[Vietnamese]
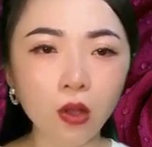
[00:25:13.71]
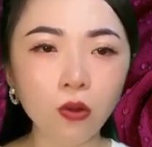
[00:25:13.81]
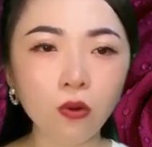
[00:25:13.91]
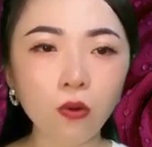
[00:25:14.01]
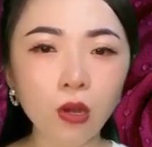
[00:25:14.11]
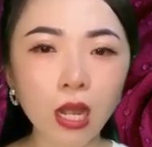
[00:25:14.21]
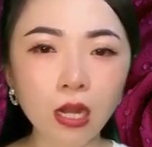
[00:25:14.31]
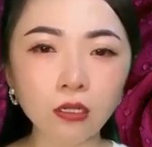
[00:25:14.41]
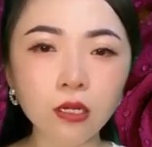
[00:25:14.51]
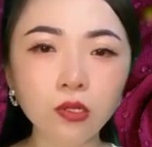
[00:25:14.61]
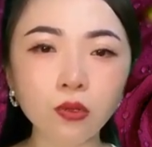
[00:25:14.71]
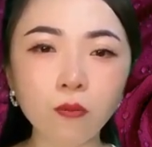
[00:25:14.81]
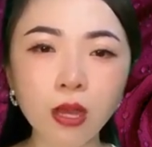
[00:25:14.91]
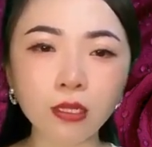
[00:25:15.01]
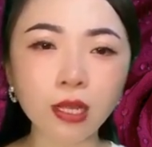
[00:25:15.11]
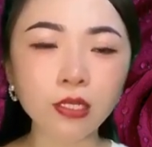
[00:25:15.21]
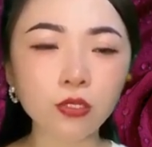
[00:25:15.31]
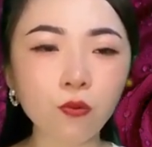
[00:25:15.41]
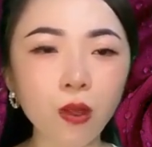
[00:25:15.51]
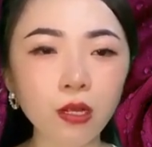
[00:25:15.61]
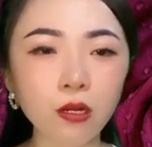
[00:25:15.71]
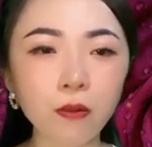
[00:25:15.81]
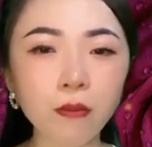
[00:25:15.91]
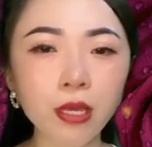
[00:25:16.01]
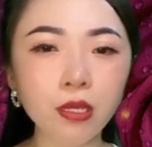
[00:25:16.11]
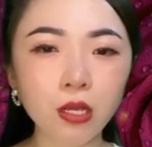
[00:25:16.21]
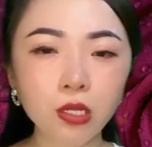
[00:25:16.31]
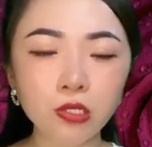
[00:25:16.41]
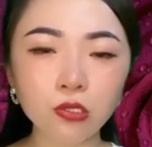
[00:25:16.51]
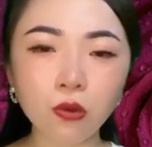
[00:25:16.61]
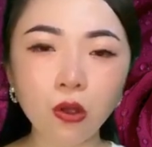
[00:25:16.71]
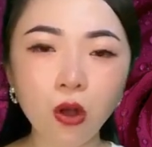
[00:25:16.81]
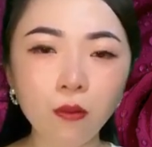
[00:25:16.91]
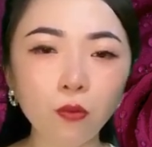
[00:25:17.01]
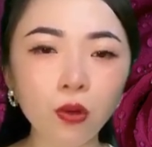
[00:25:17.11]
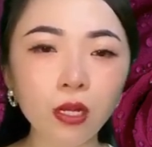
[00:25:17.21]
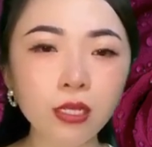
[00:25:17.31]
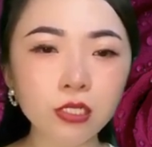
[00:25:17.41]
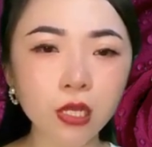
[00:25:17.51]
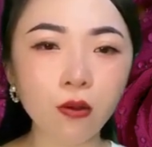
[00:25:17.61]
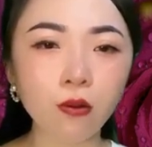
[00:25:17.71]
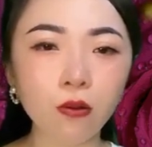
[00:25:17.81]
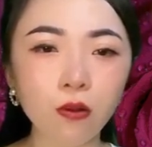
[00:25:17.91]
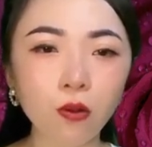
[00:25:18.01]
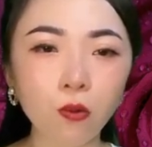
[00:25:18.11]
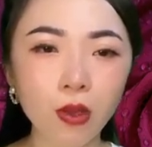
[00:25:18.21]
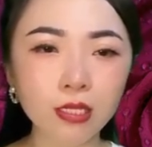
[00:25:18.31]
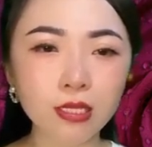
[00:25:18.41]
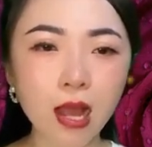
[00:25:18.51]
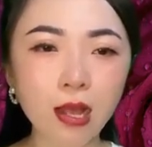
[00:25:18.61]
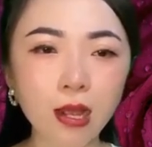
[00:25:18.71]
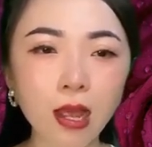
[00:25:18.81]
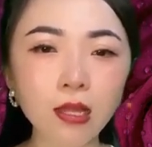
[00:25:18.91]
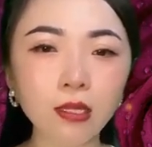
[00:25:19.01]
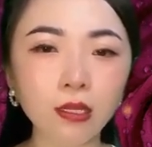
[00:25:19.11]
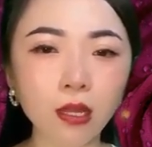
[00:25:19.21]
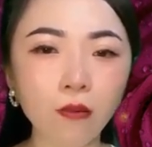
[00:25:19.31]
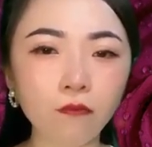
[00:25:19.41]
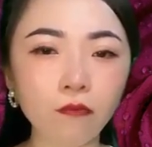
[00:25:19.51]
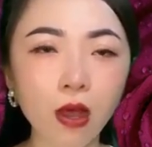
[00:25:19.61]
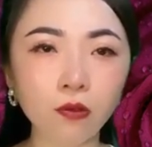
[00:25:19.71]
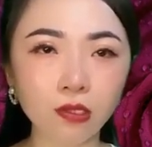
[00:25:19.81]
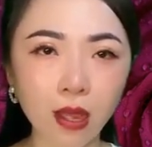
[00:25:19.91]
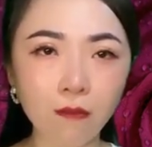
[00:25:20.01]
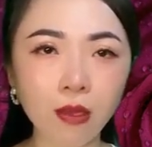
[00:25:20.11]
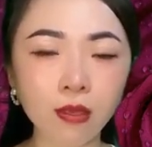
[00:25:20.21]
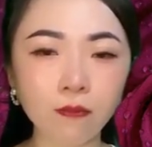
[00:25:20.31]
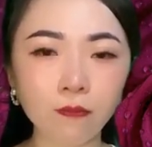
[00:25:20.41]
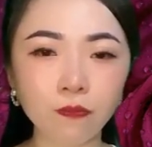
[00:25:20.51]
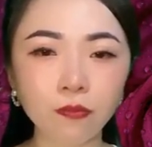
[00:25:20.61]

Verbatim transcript: Cô lả lướt đôi bàn tay xung quanh người Minh rồi gọi một ly rượu, quay sang khẽ thì thầm vào tai Minh.